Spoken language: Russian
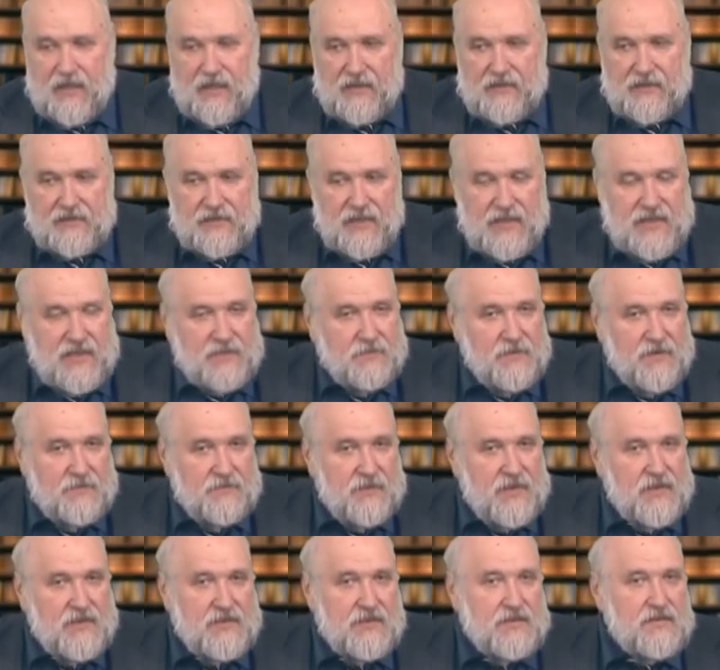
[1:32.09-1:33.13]
На данный
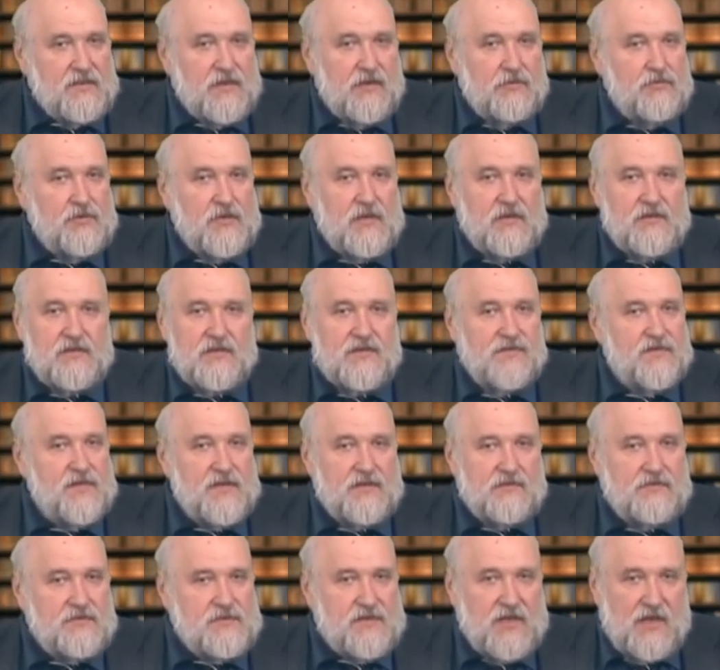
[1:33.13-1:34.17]
момент наука
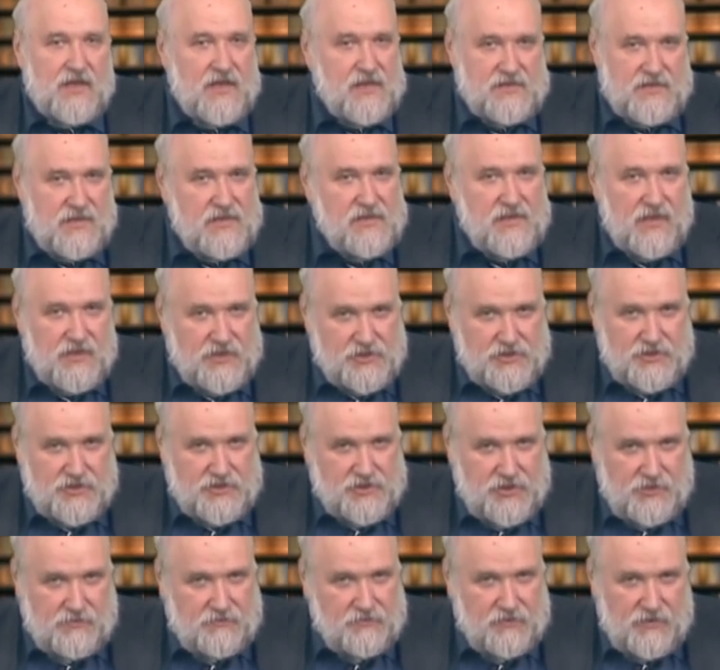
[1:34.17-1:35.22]
двинулась гораздо
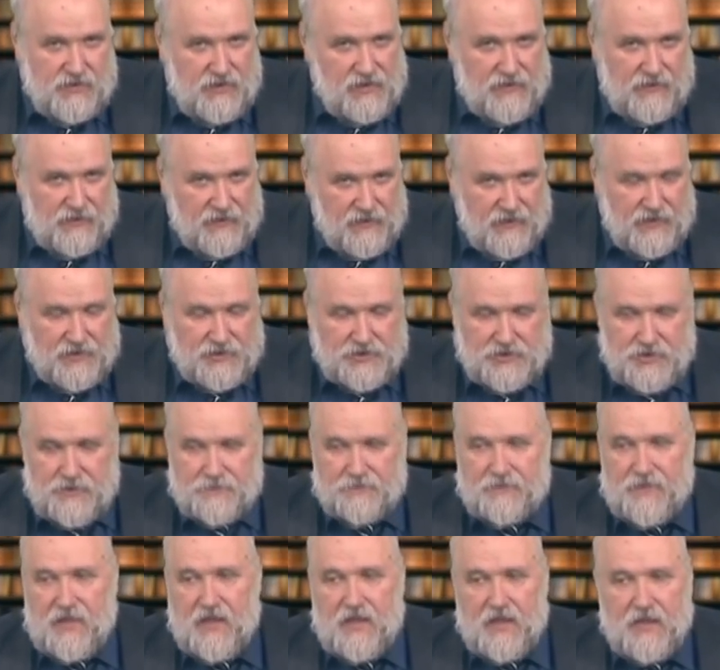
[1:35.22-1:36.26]
дальше, чем была
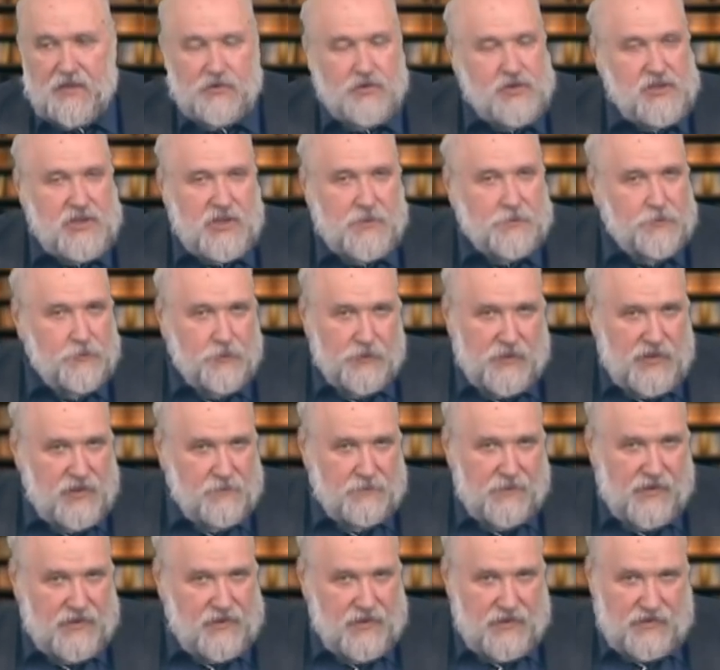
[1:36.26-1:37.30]
раньше. До сих пор
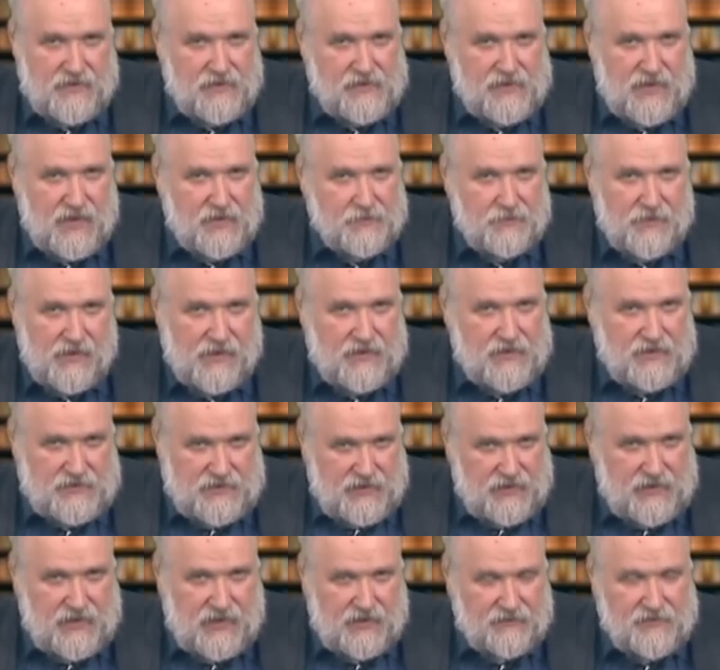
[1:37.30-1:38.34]
непонятно, как могла
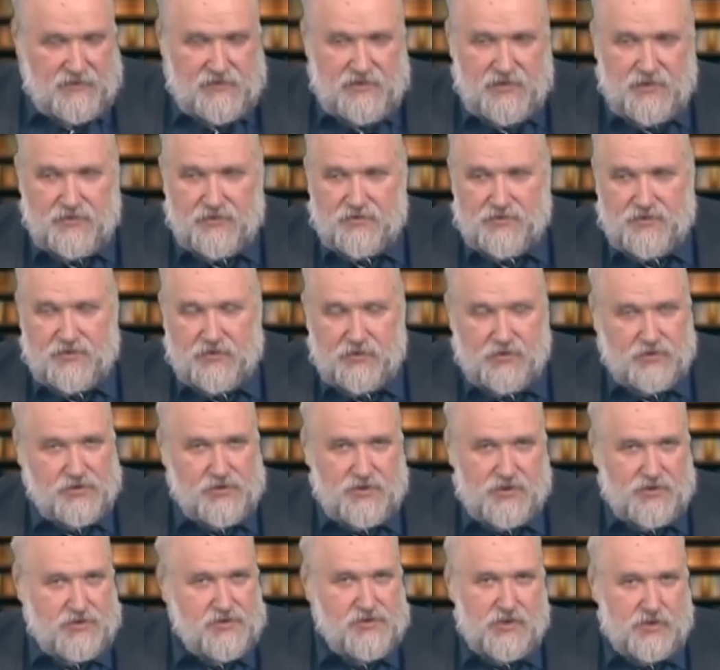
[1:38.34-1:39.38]
такая возникнуть
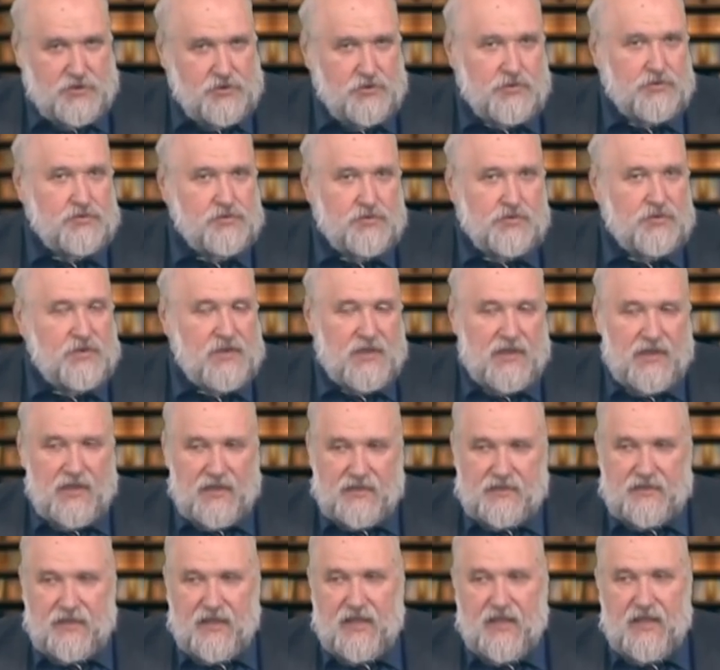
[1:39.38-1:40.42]
сложная структура
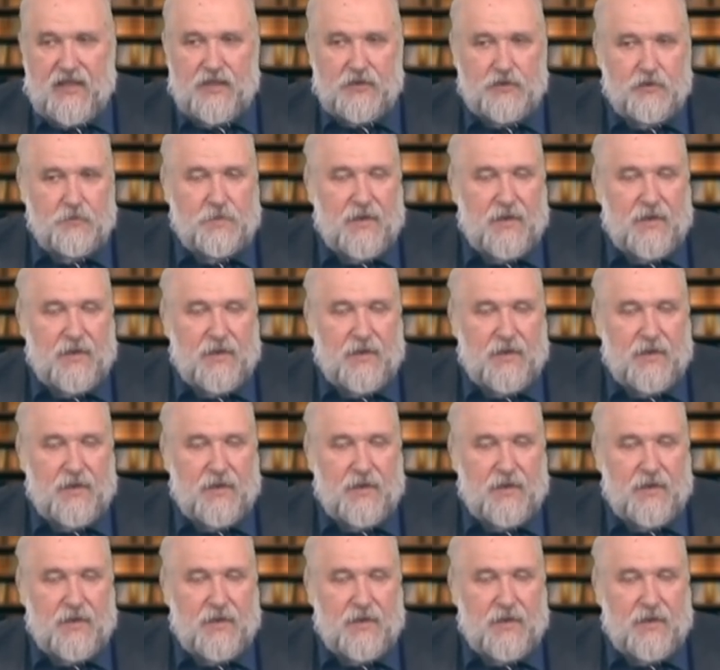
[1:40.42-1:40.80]
клетка,